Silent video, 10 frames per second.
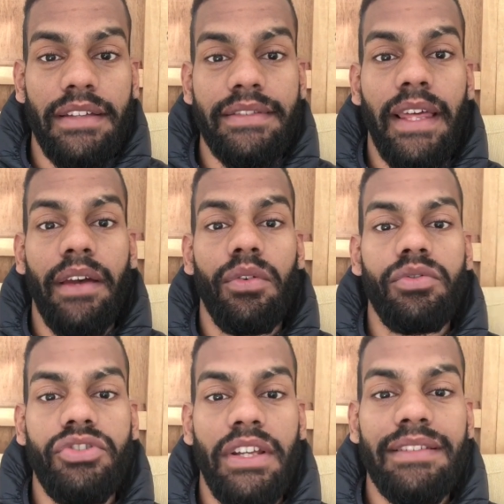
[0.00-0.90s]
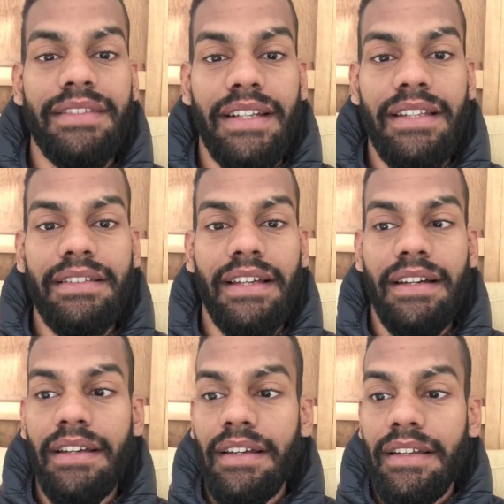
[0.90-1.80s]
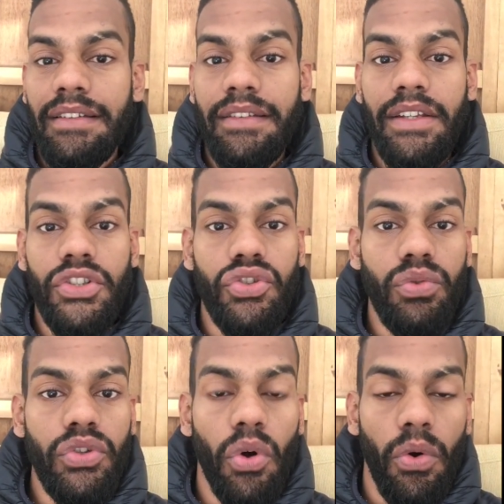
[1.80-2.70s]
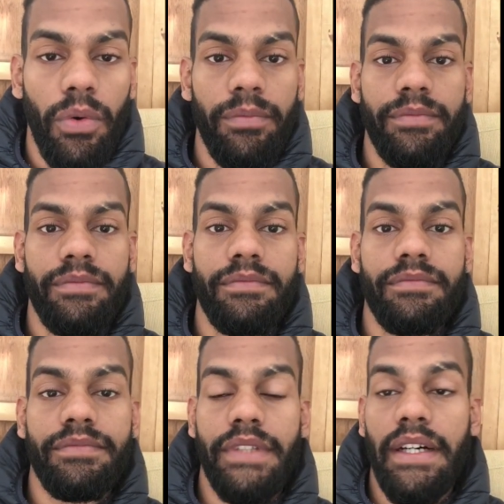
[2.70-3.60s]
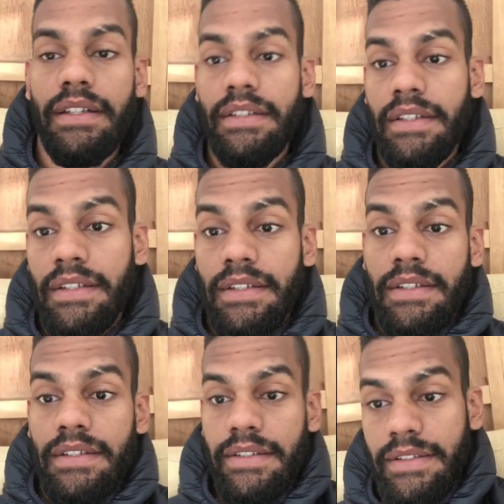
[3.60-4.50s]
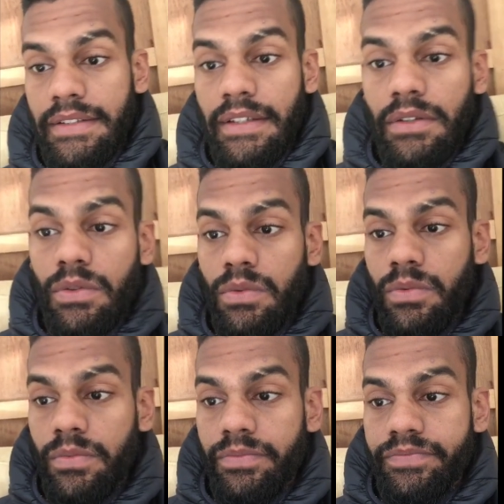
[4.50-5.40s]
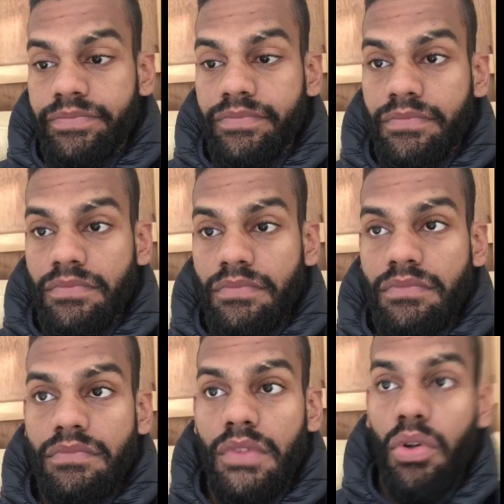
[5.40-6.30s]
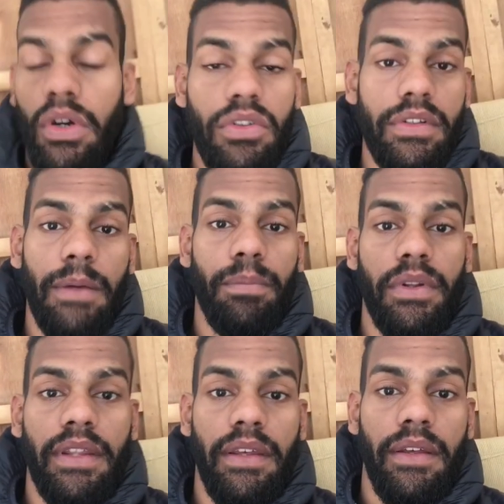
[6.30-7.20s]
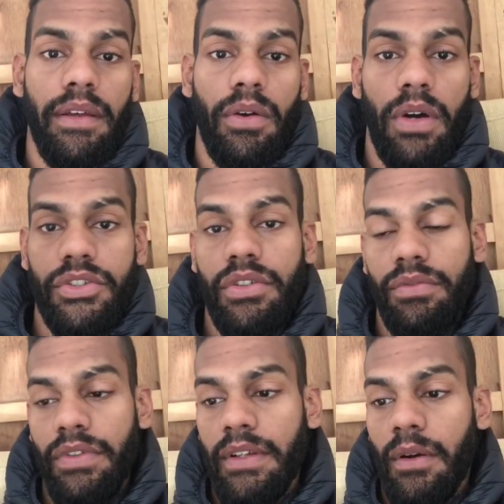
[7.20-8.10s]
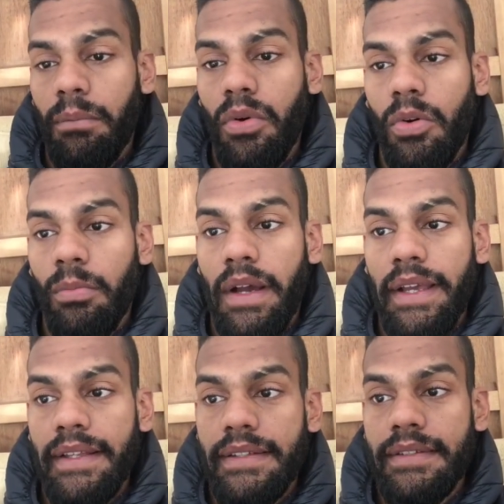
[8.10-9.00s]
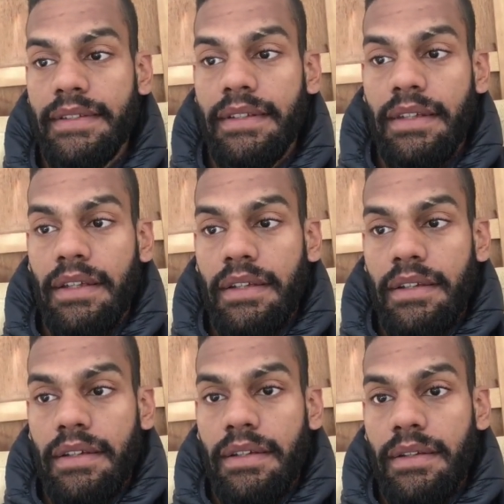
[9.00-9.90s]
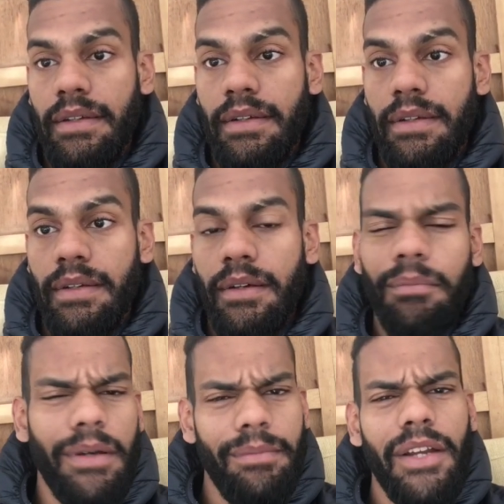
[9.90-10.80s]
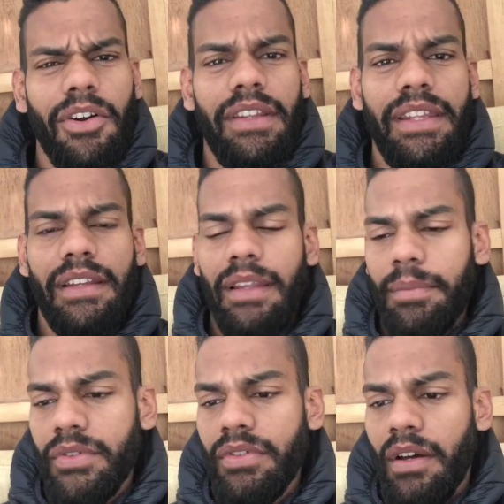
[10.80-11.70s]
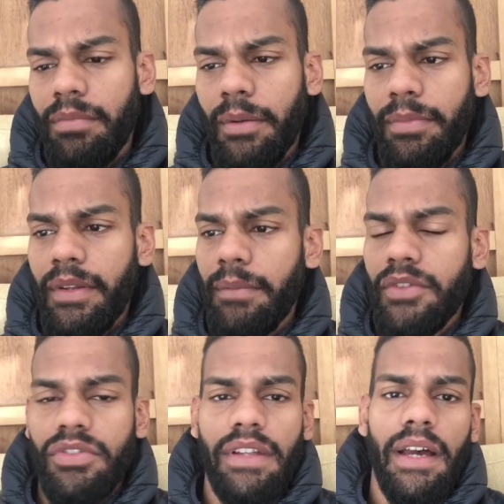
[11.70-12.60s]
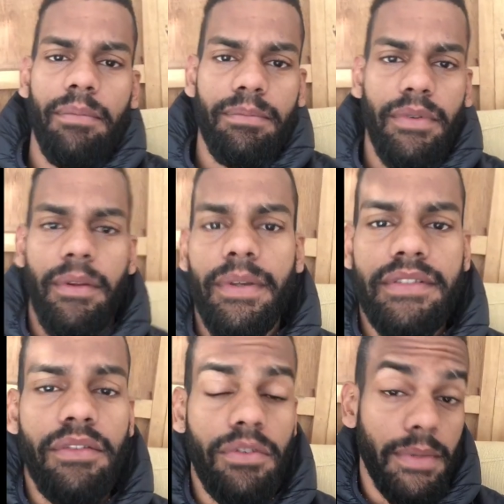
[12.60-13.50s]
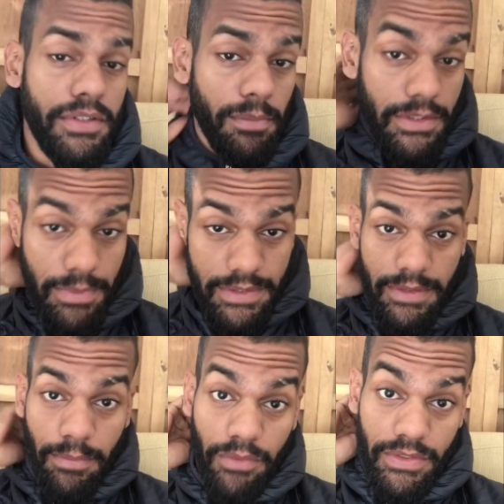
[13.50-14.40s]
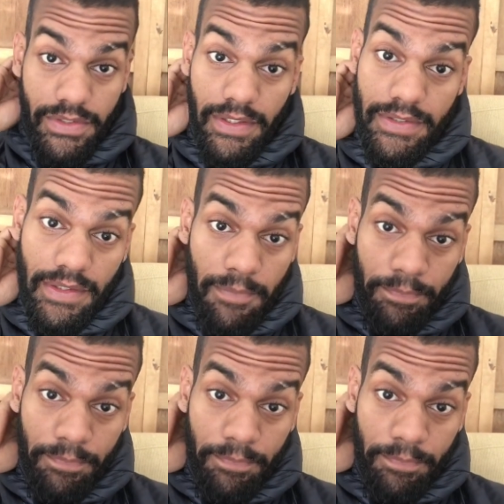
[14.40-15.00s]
até o dia 30 de junho, tá? Então, eu anotei porque eu acho que fica um pouco mais eh, é, uma minha colinha, né, pessoal, para poder me ajudar, poder passar uma informação mais precisa para vocês.